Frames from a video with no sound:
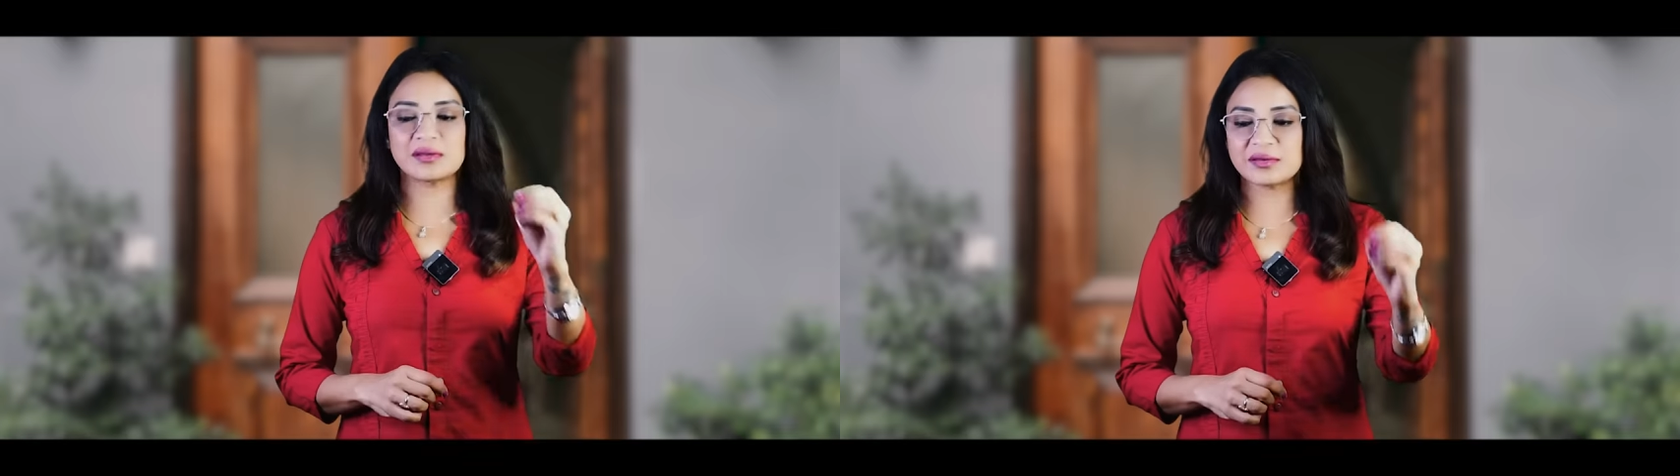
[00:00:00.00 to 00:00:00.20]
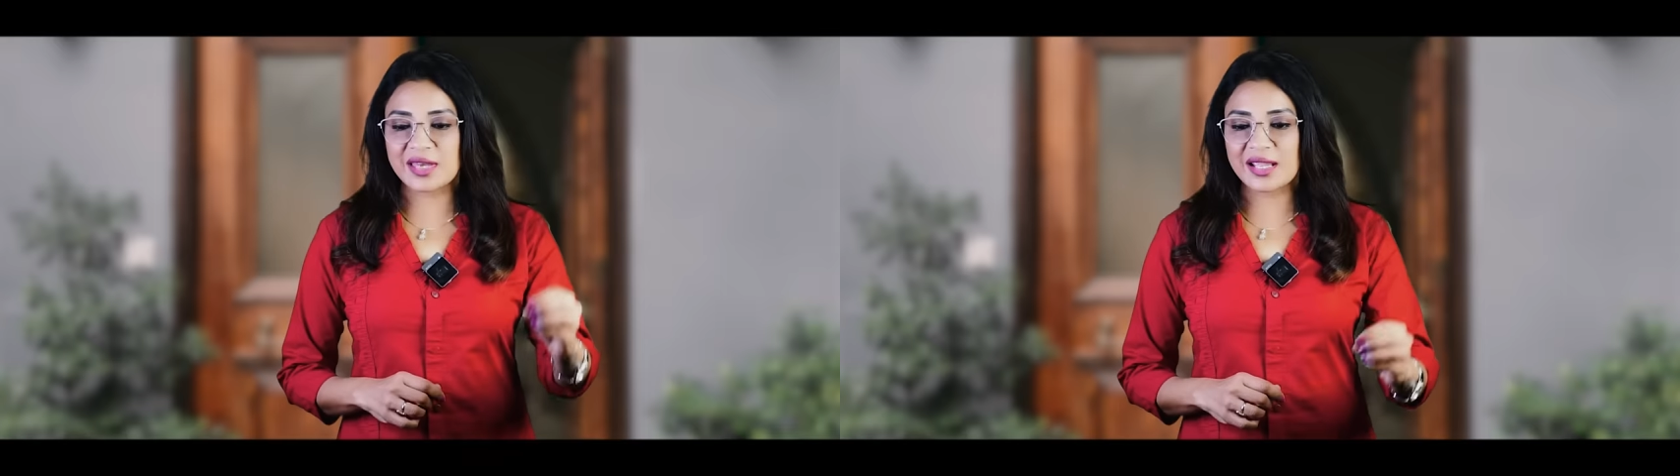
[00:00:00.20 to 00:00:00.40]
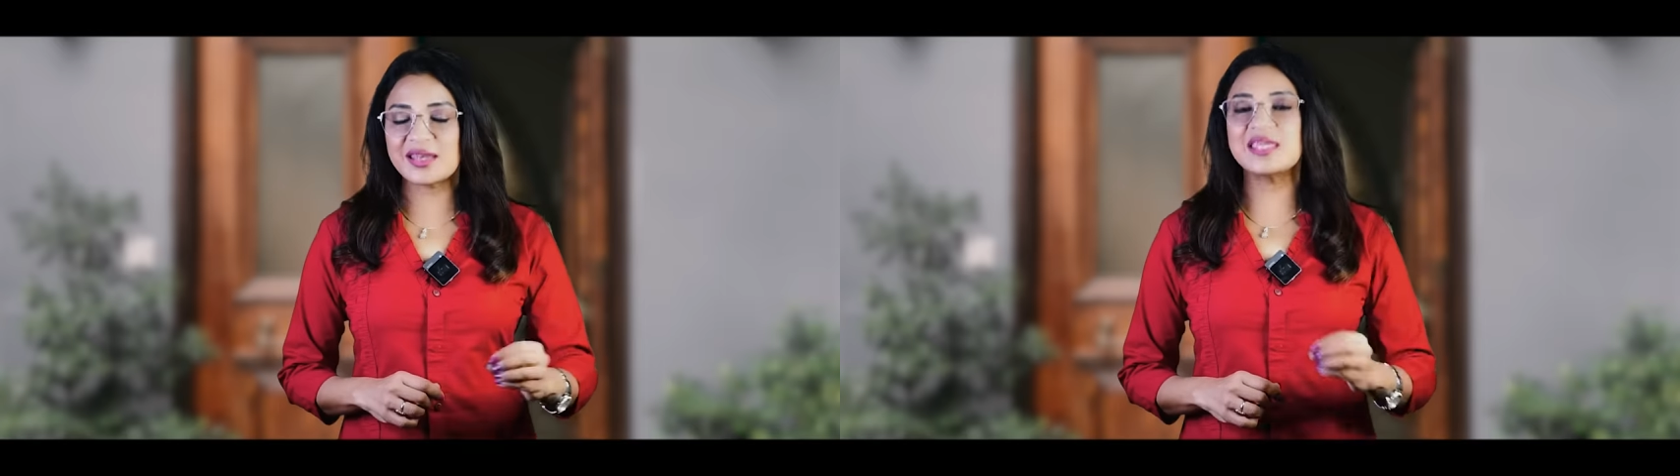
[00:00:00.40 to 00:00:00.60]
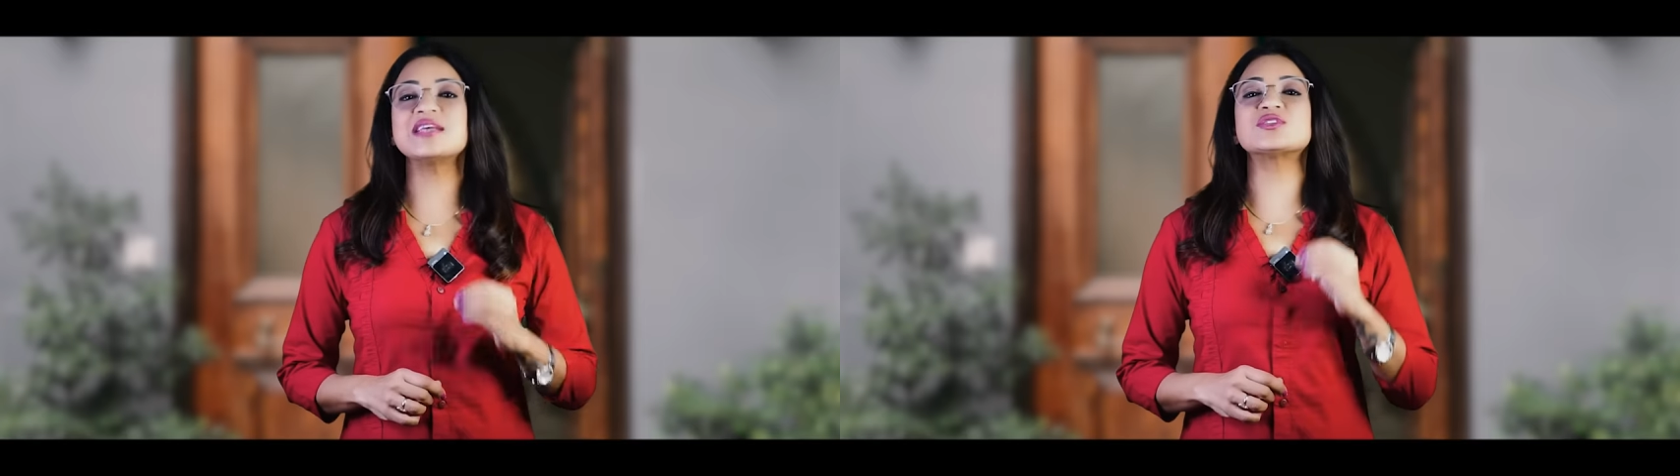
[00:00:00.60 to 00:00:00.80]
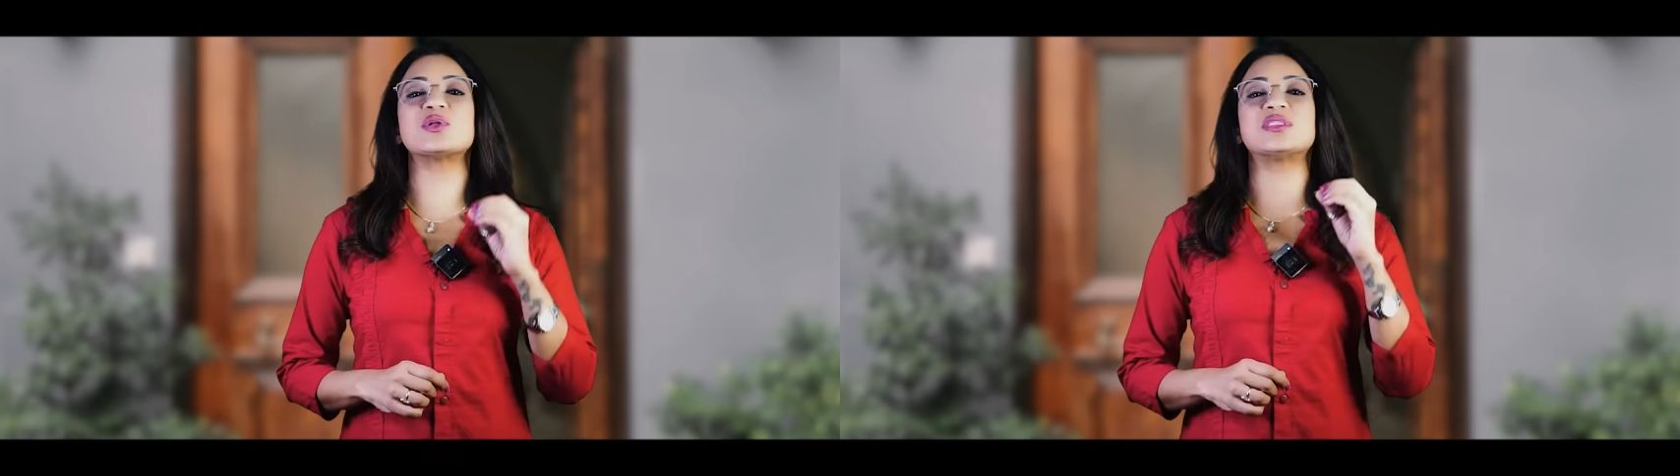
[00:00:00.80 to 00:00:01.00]

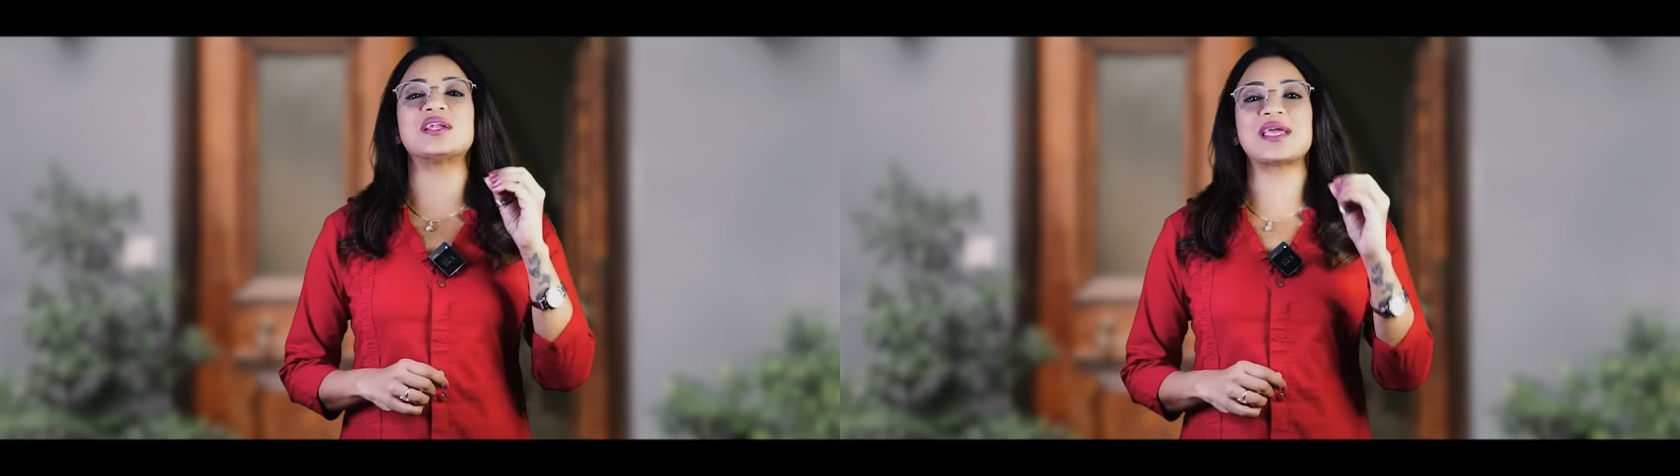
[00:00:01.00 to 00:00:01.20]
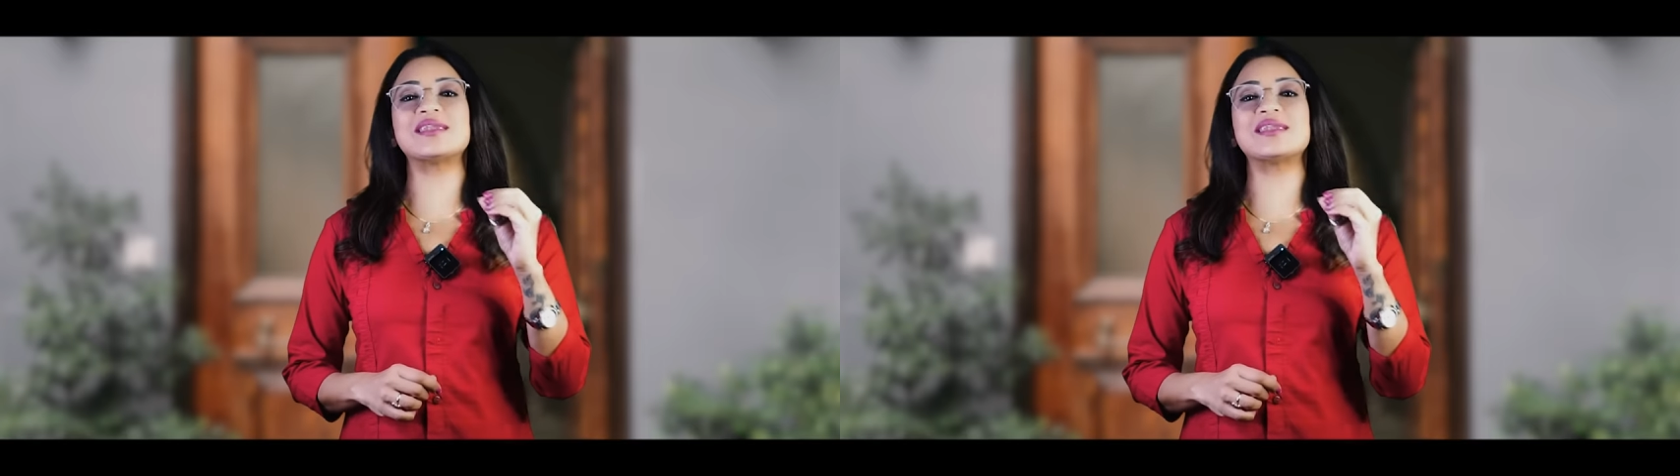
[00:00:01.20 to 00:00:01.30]
टेक्निक्स और इतना